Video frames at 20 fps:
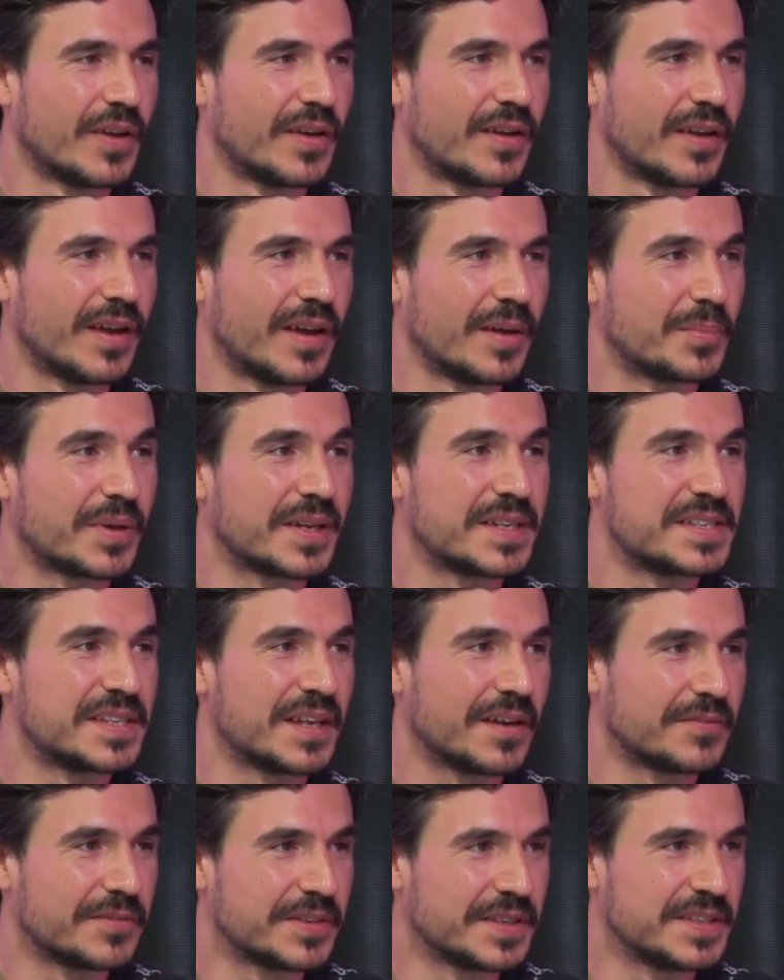à,
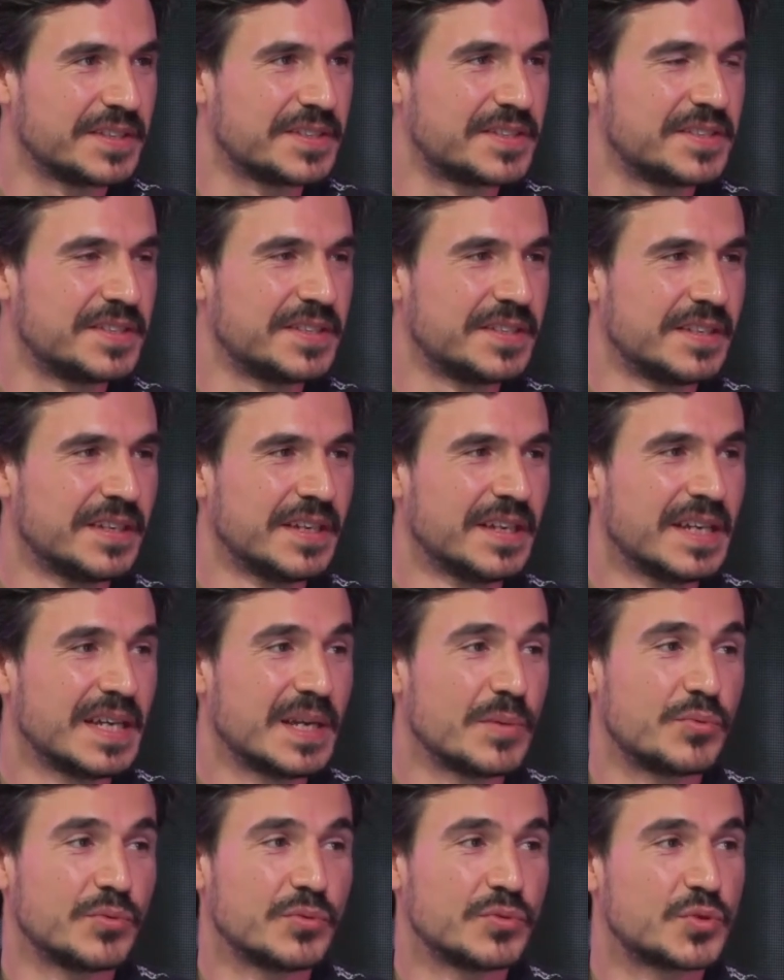préserver ici,
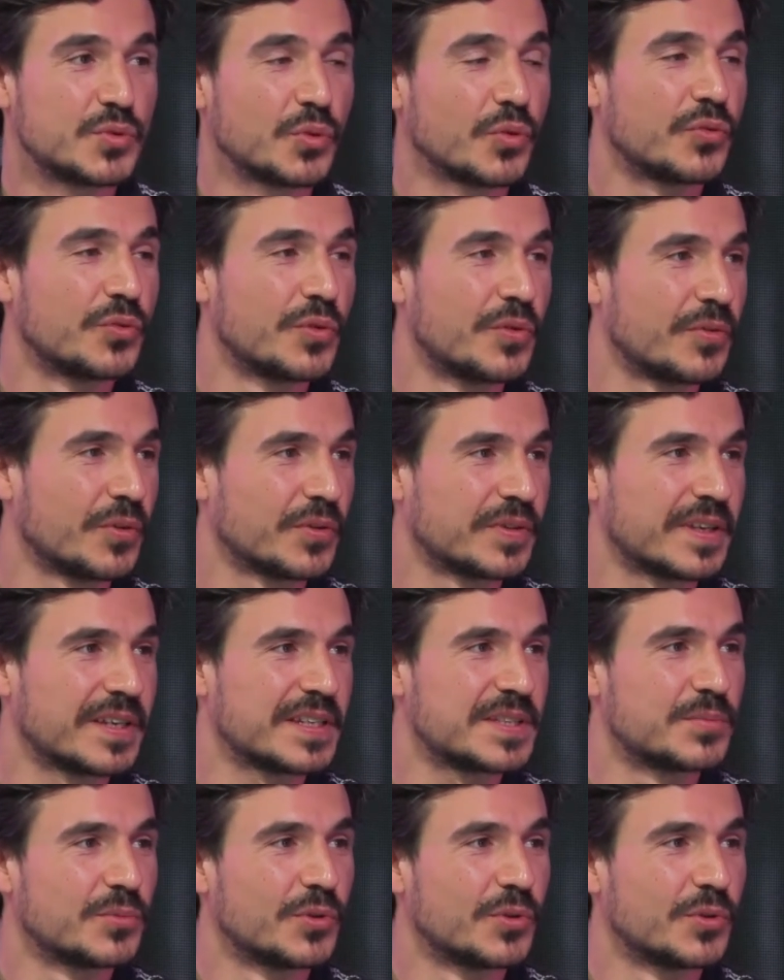et puis une source de fantasme.